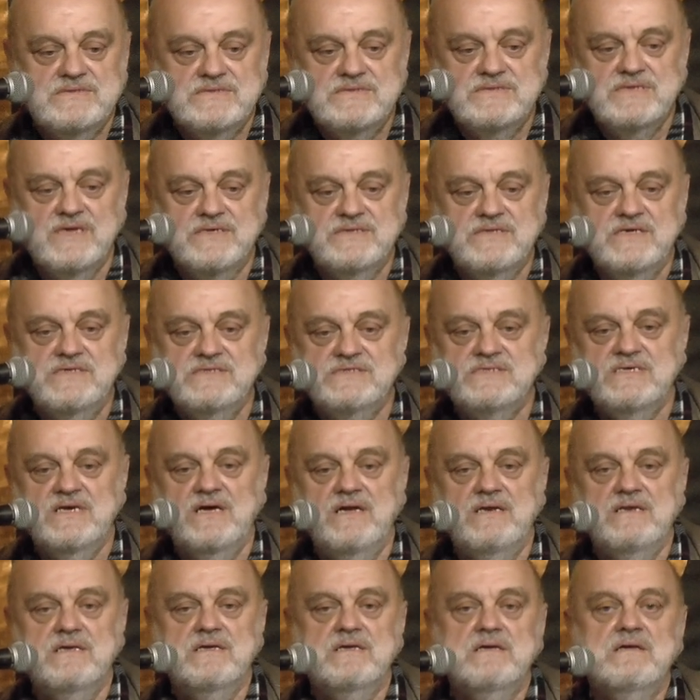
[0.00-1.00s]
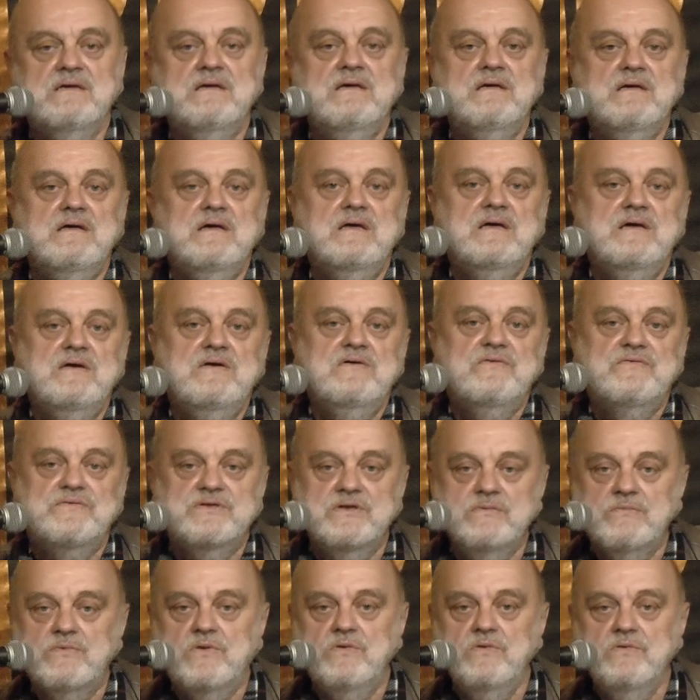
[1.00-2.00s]
na tej sali, w
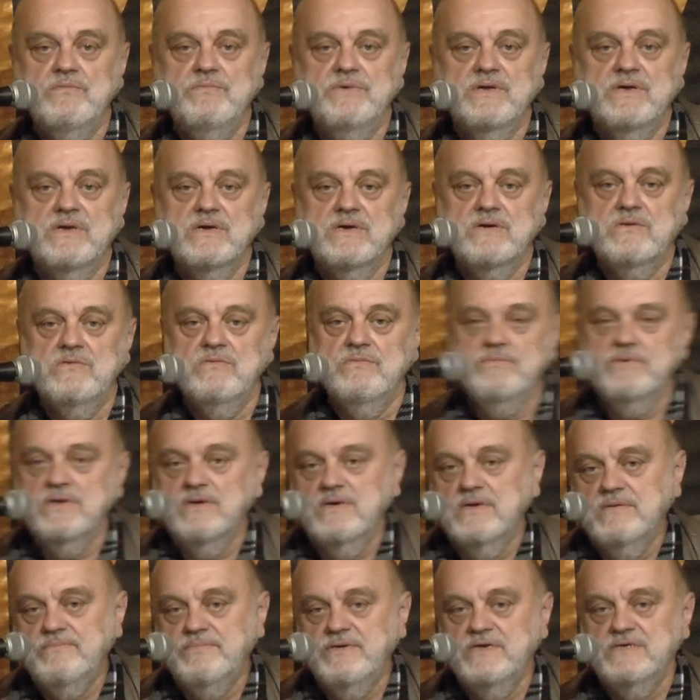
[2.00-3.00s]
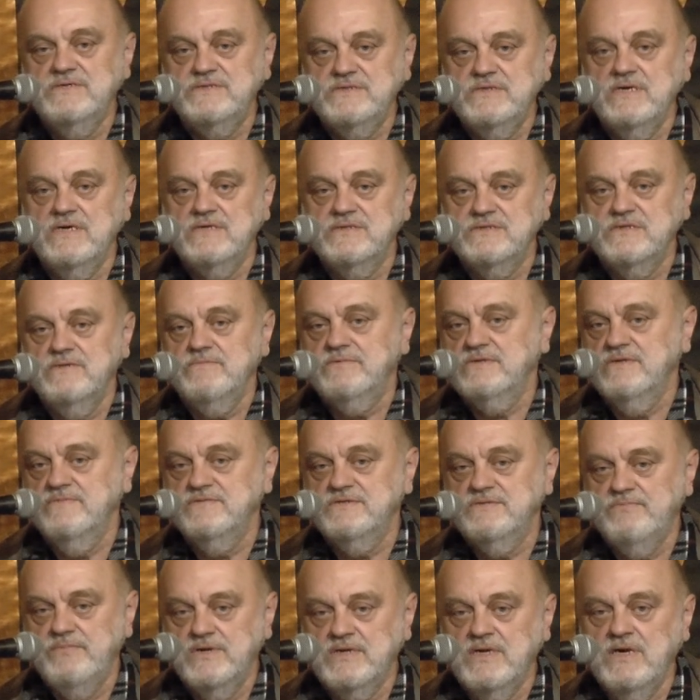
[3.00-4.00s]
tym klubie, klubie pieśniarza,
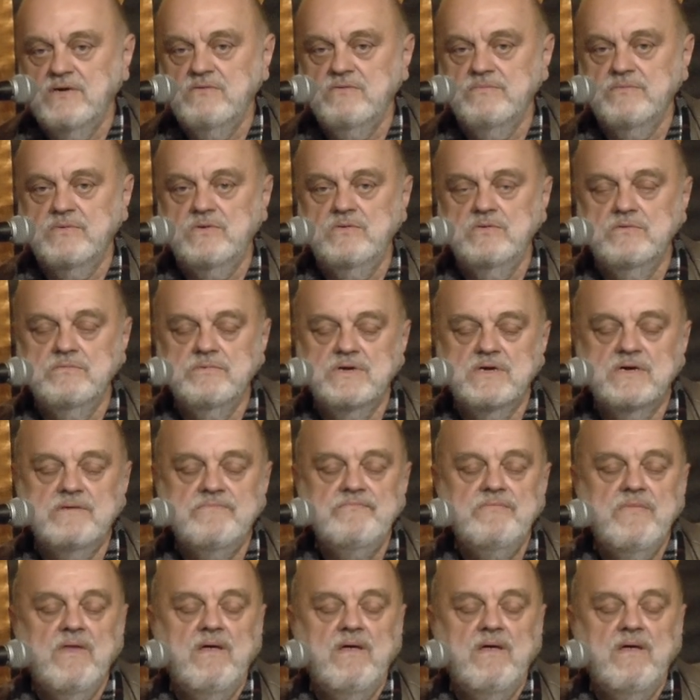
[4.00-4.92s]
wspaniałym klubie